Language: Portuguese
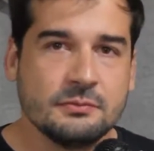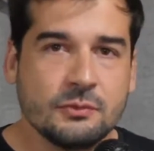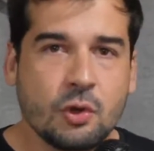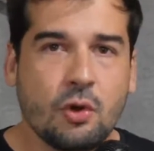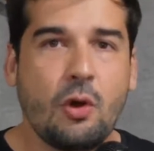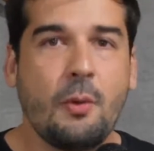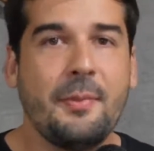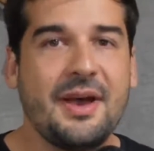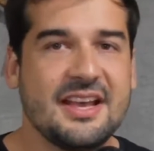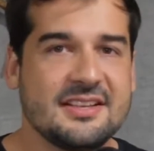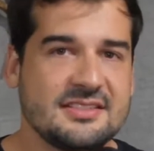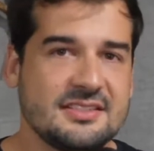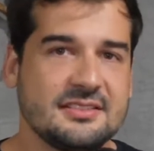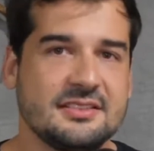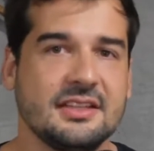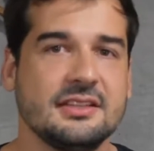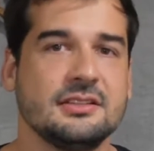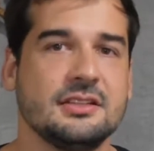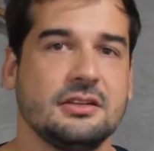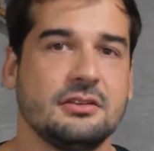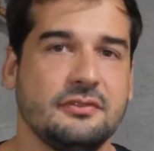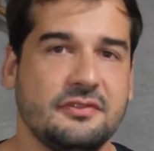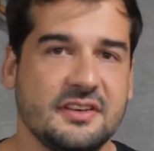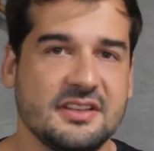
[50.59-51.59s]
Comece
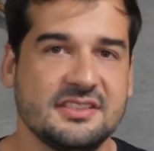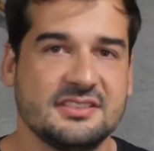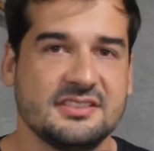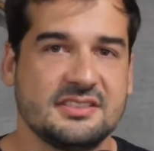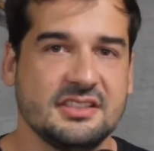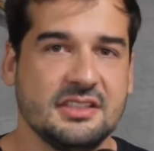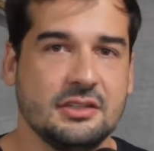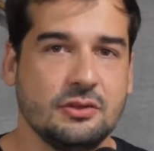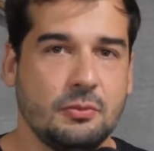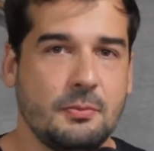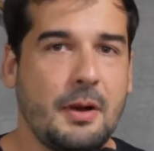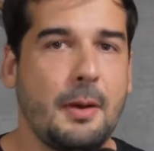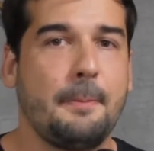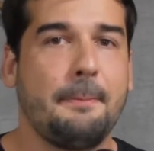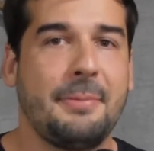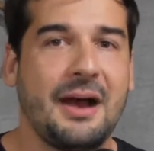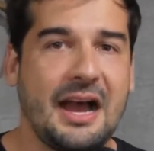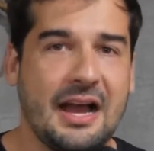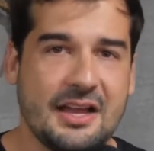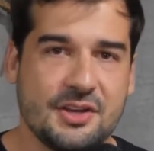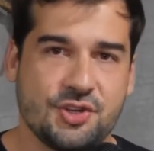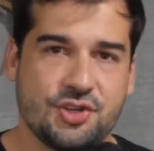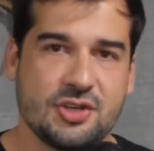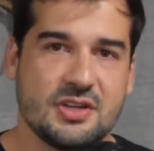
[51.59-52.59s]
tentando fazer uma
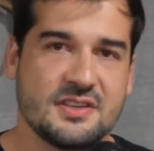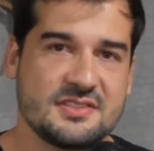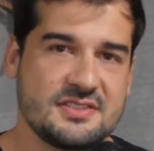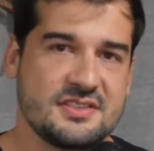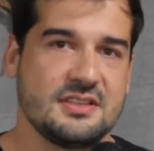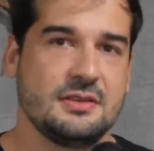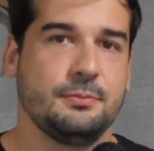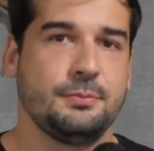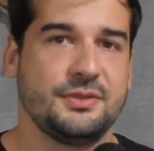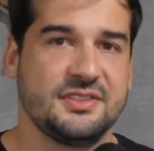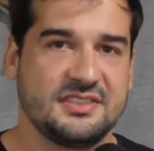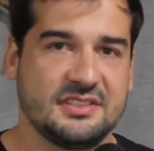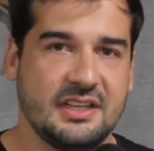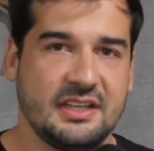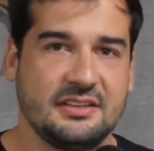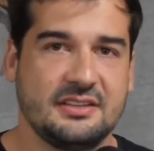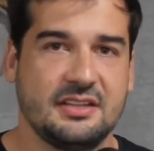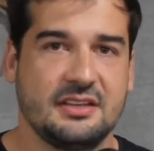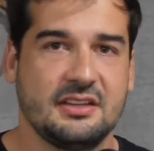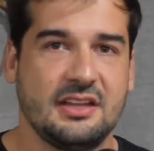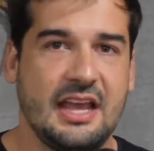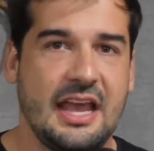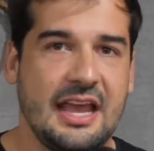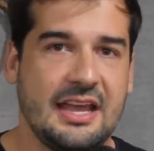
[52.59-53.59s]
página simples na
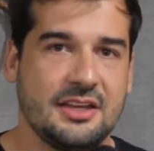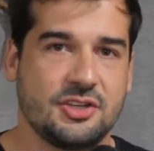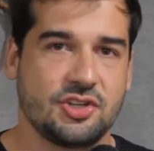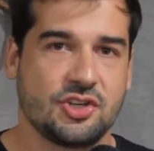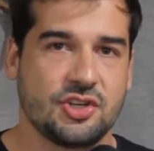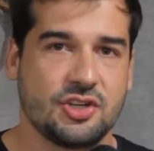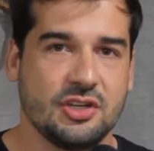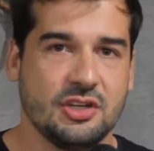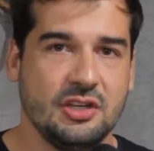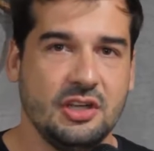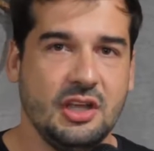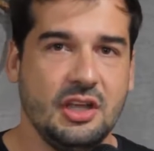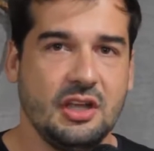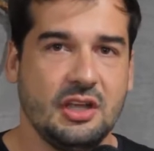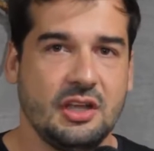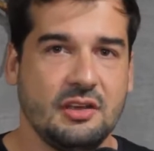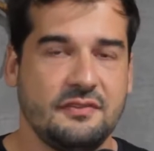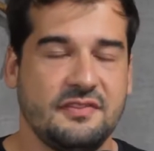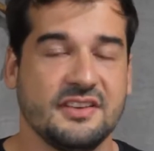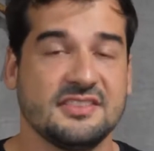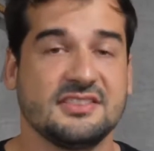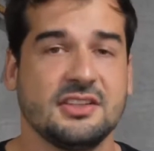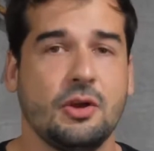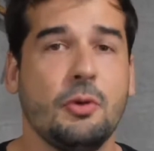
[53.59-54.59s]
internet e
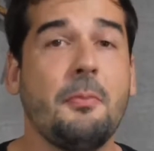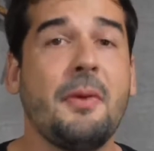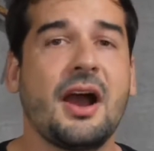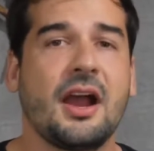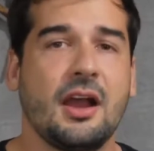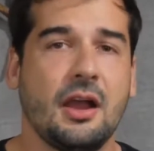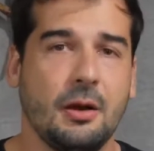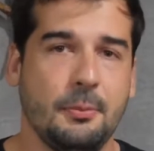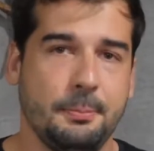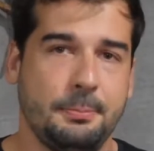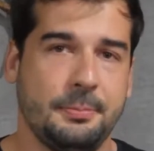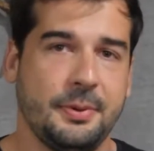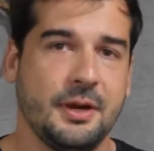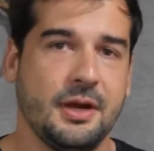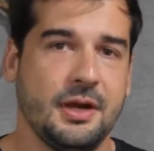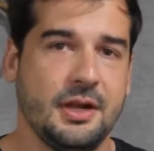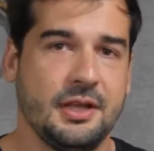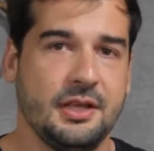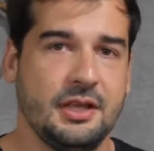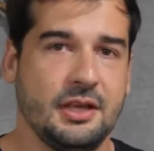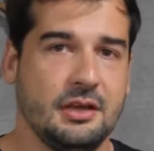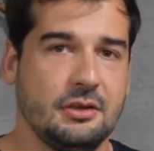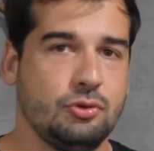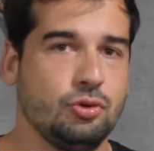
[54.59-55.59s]
fazendo uma
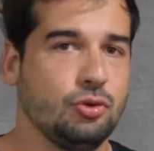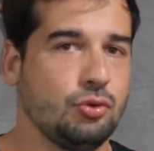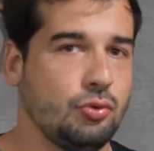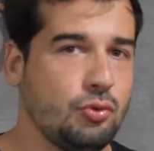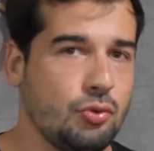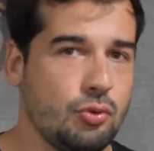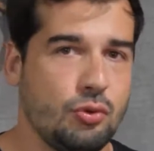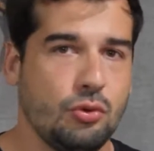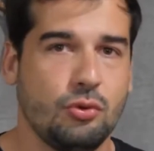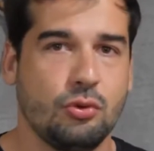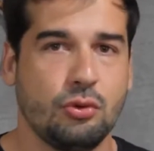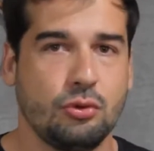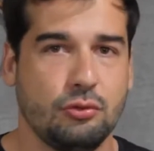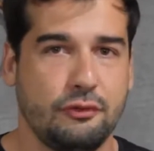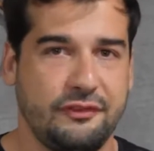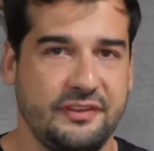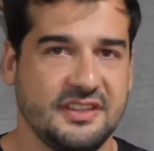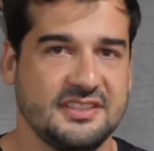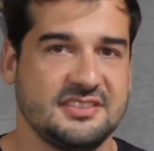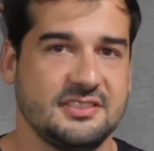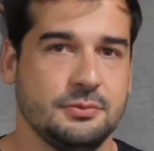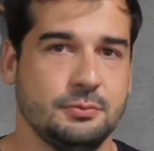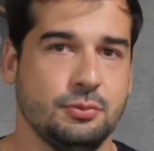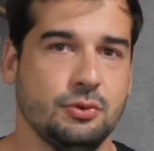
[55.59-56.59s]
campanha no Google, no
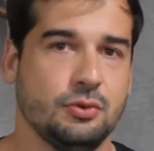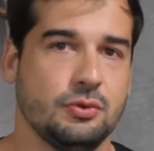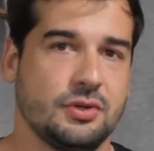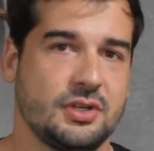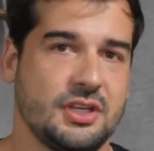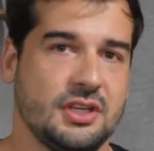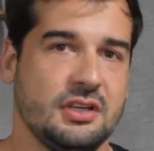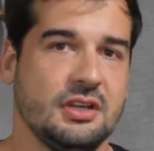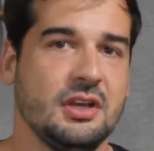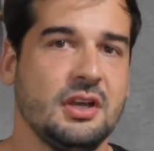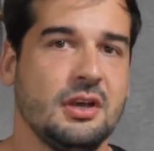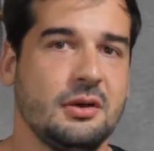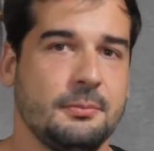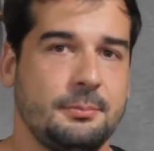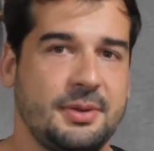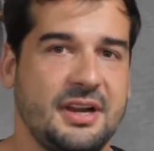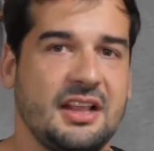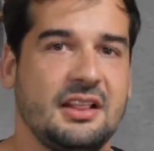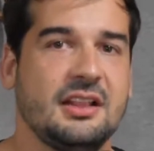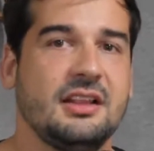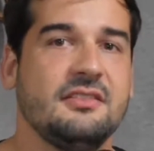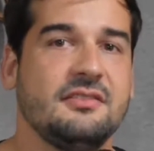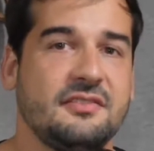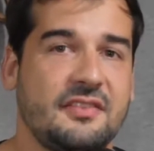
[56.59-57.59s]
Facebook,
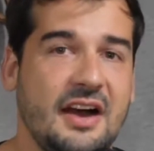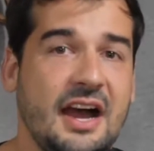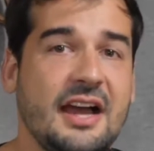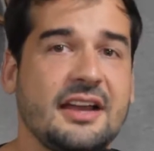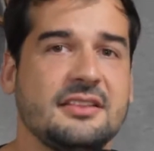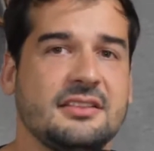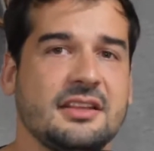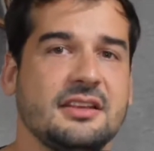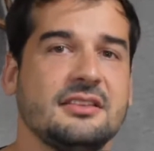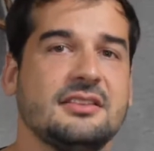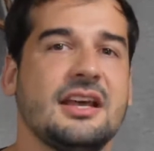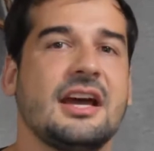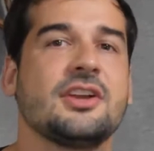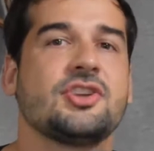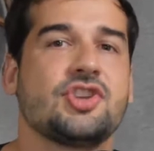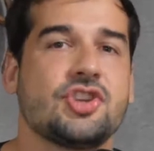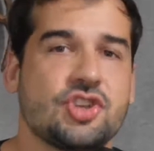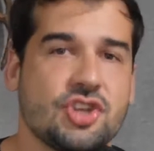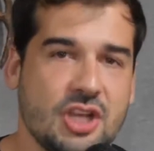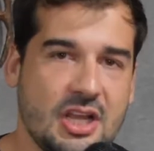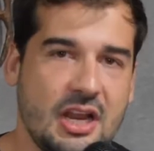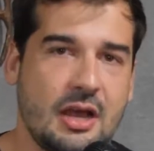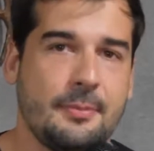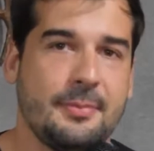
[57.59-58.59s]
para levar e tentar
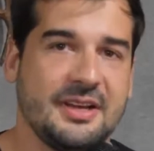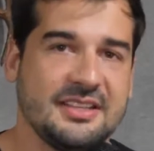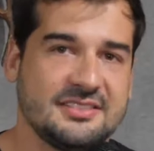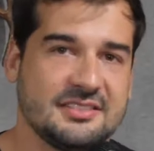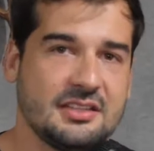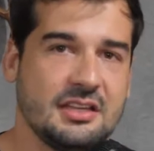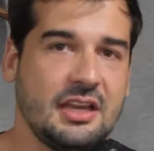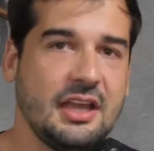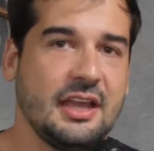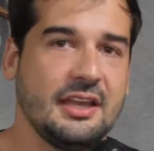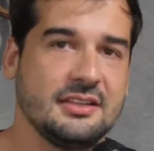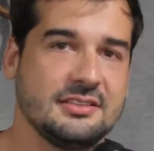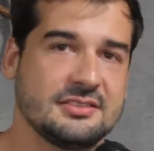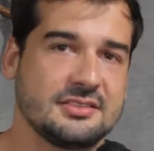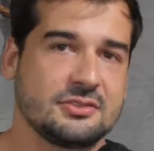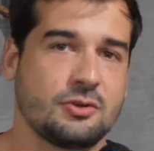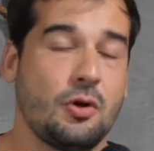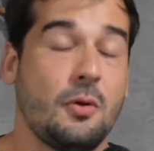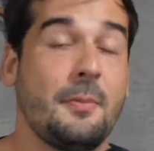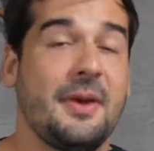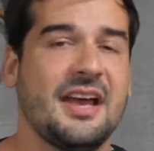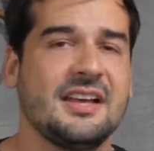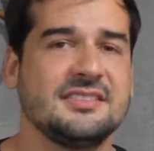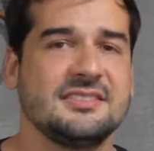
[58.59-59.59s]
te gerar mais clientes.
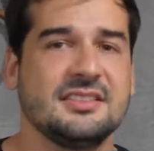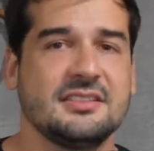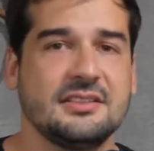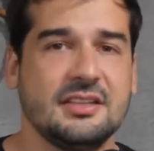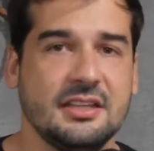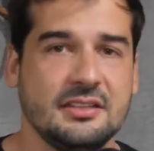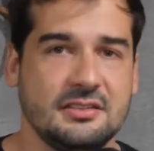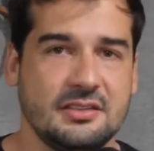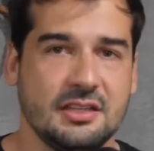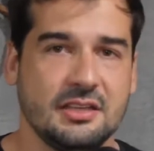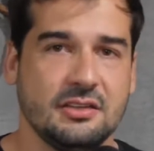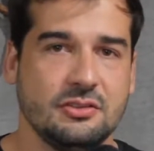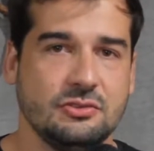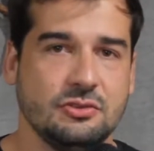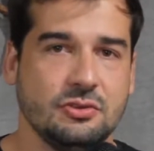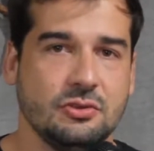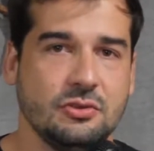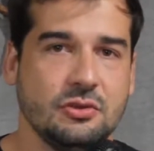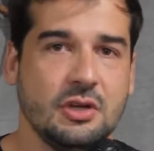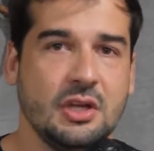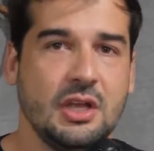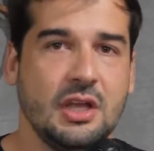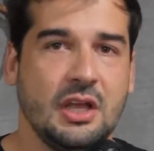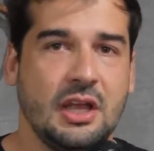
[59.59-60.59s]
Começa
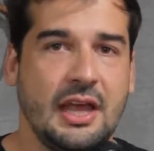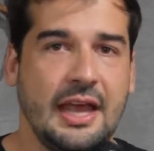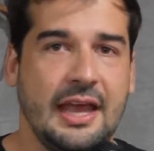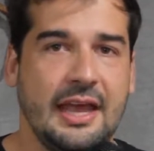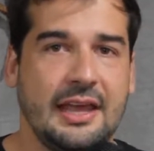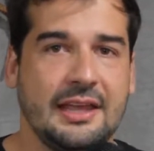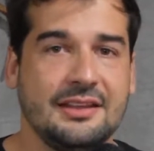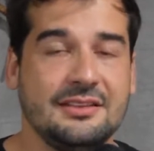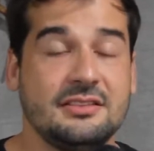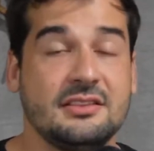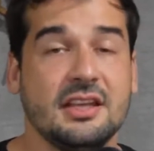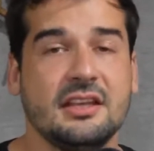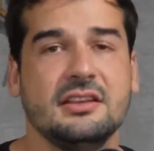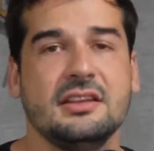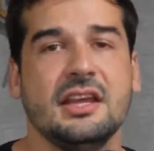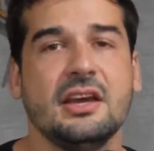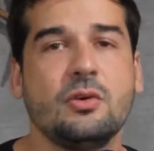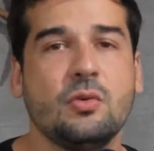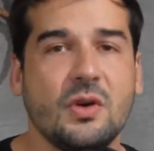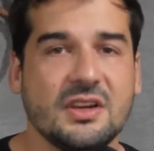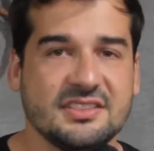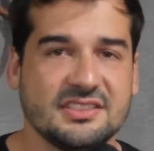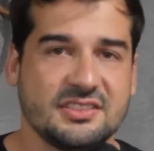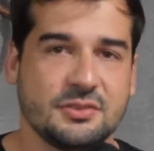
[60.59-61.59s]
tentando é,
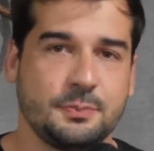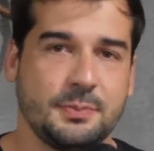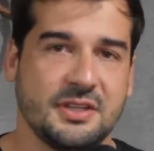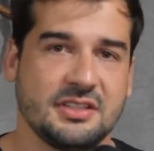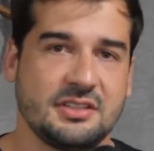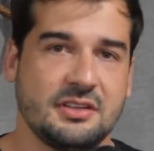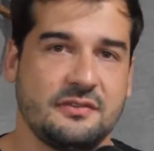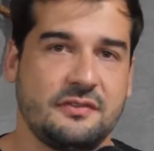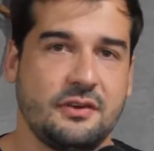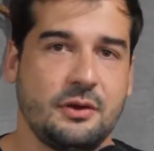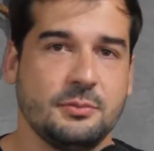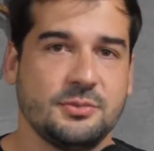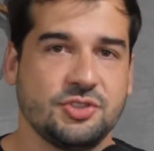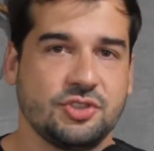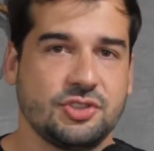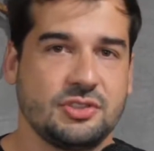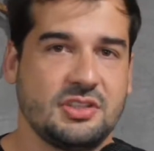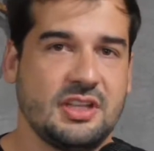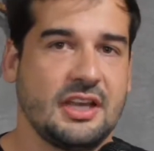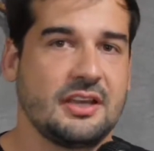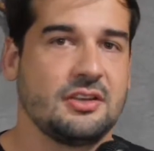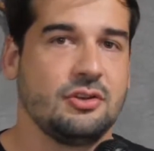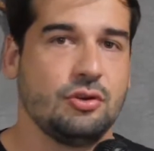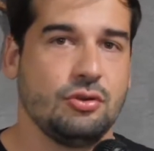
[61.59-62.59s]
entender quais as plataformas de
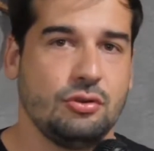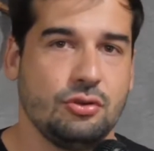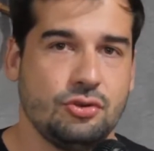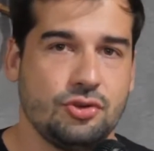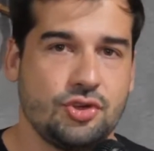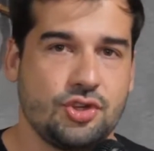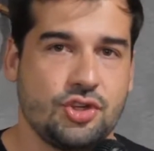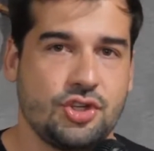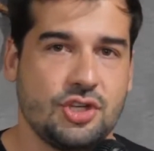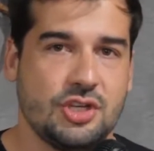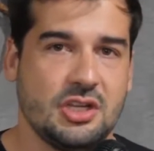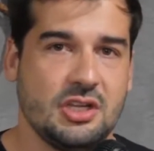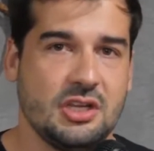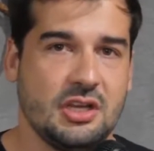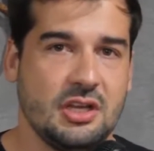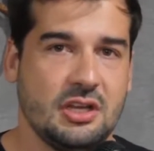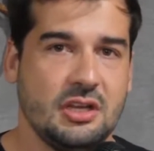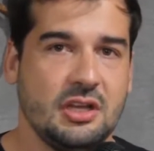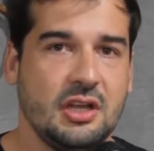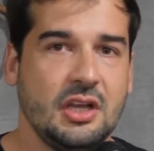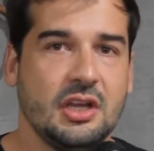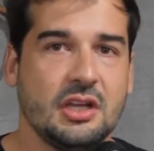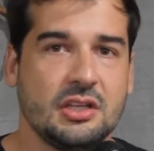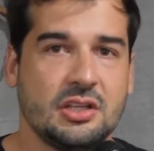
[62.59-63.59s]

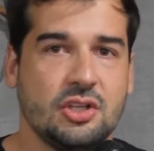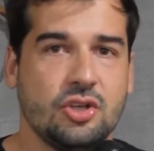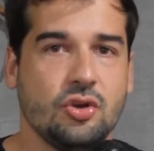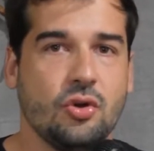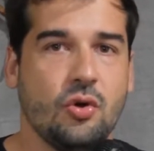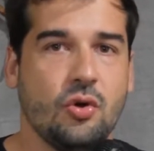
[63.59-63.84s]
tecnologia que